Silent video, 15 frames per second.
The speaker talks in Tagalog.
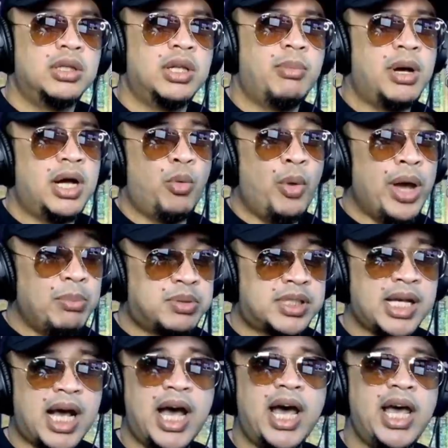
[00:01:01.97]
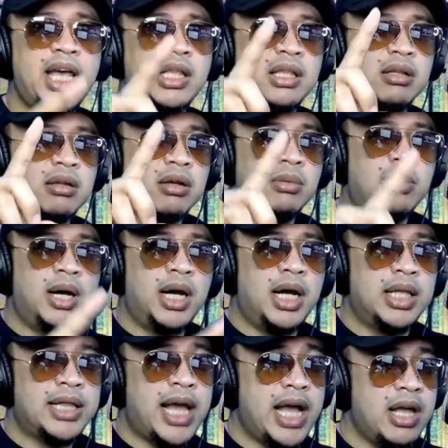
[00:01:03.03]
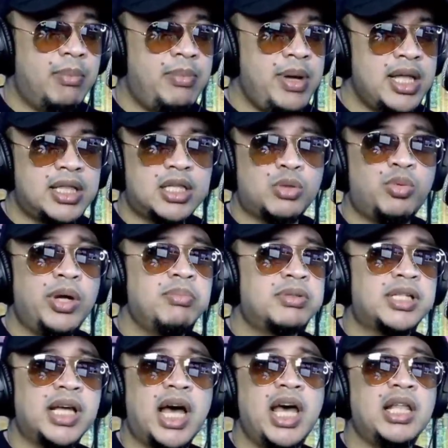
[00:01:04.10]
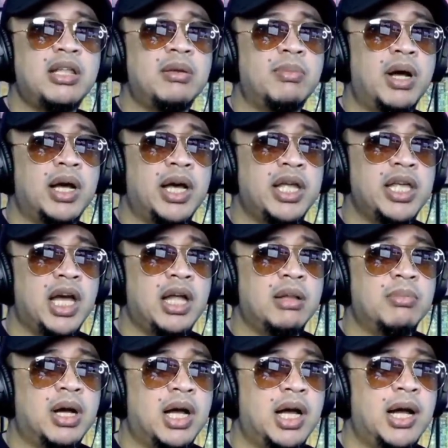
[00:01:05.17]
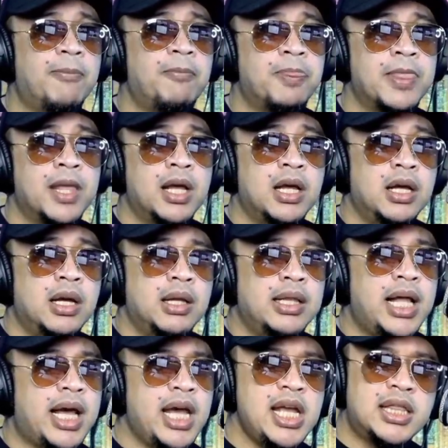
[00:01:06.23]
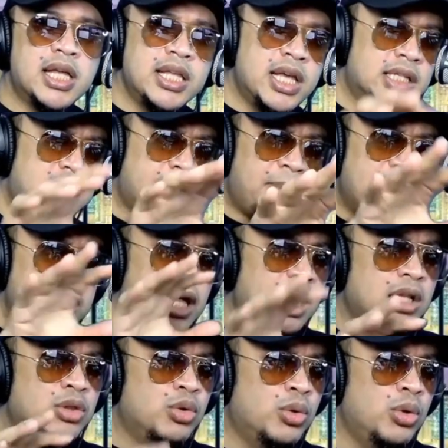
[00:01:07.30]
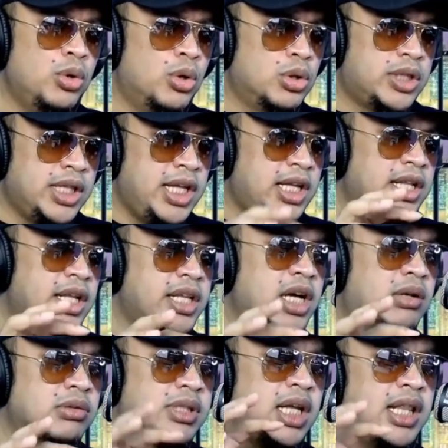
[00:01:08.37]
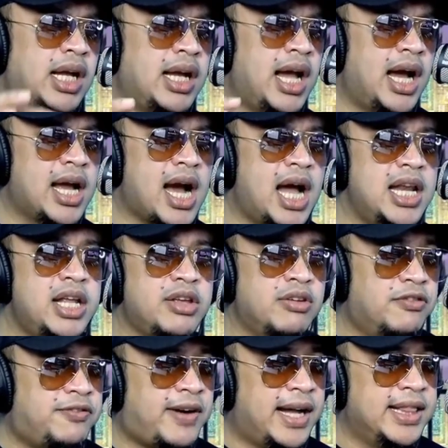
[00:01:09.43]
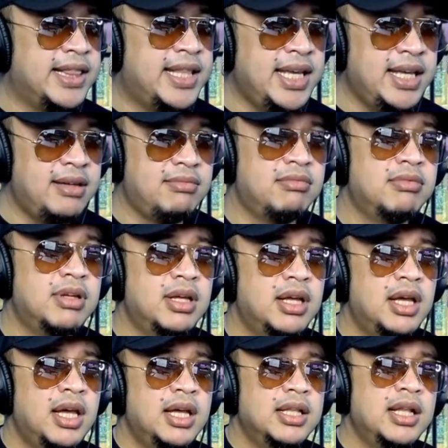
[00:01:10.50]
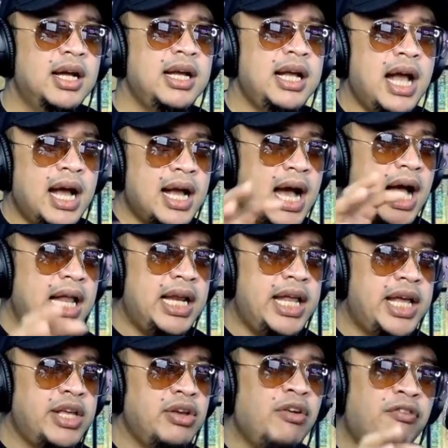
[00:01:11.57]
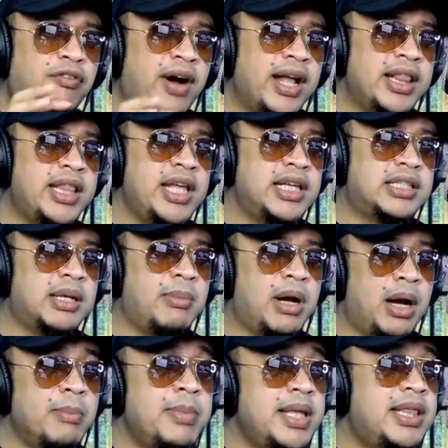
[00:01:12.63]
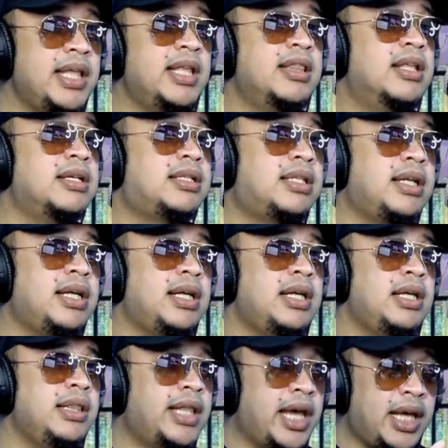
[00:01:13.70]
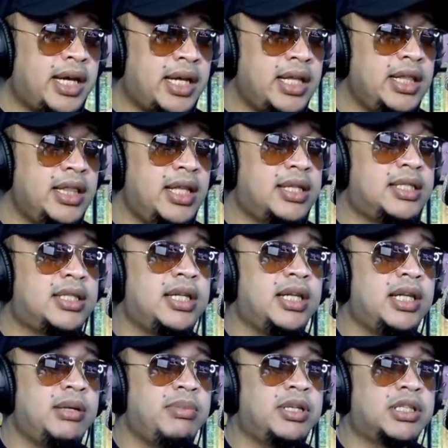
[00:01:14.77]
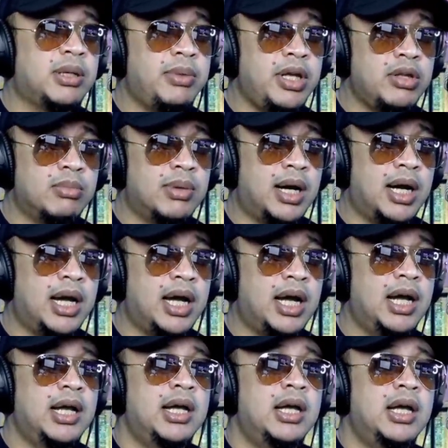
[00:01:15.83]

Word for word: ng mga website, mga diabetes website, yung mga ganyan, mga nakita niya sa bandang dulo, tiningnan niya kung saan nanggagaling yung funding. Nanggagaling yung funding sa mga meat industry, dairy industry, ibig sabihin yung mga